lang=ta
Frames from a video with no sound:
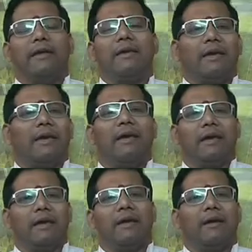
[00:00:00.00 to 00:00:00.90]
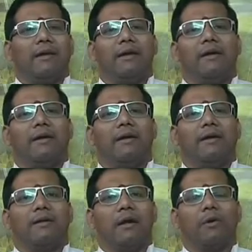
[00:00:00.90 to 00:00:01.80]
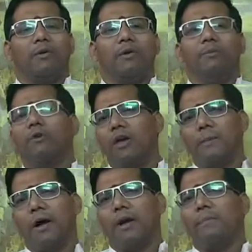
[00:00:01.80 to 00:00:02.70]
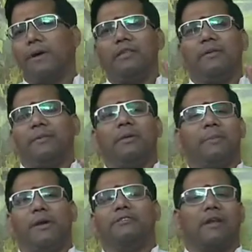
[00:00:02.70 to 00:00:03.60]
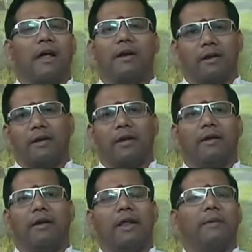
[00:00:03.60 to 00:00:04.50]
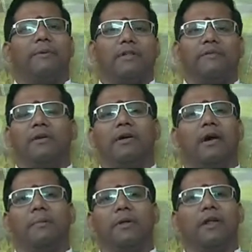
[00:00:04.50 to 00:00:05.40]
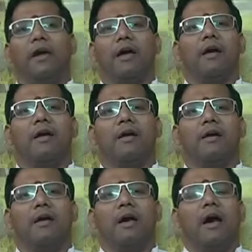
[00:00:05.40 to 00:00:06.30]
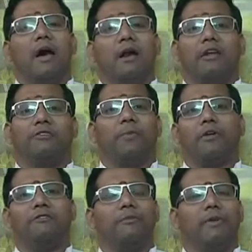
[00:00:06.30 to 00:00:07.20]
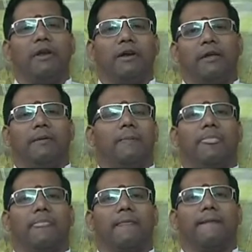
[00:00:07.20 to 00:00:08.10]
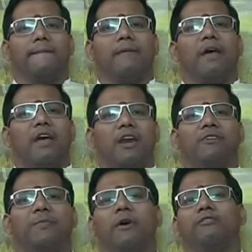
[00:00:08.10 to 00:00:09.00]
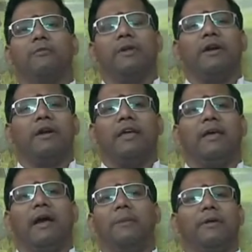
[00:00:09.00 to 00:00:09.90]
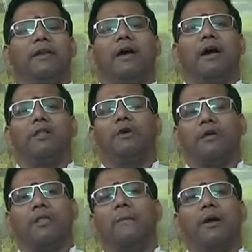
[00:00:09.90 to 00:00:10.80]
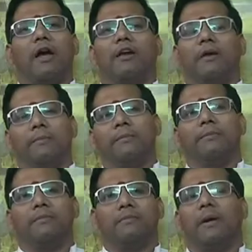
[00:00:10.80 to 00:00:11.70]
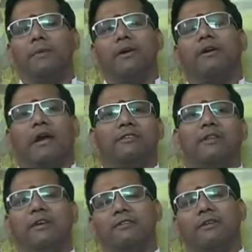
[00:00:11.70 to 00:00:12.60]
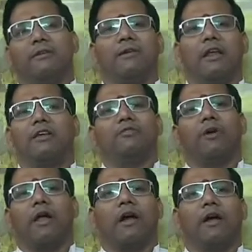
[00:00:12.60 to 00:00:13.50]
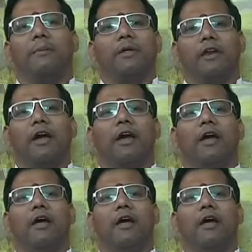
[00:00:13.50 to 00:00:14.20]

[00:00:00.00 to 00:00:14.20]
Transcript: இன்னைக்கு நான் ஒரு முக்கியமான பதிவை பத்தி பேசலான் இருக்கேன் என்ன பதிவு அப்படின்னா ரெஸ்பான்சிபிலிட்டி ரெஸ்பான்சிபிலிட்டி அப்படின்னா அதோட தமிழாக்கம் தமிழ் டிரான்ஸ்லேஷன் என்ன சொல்றாங்க அப்படின்னா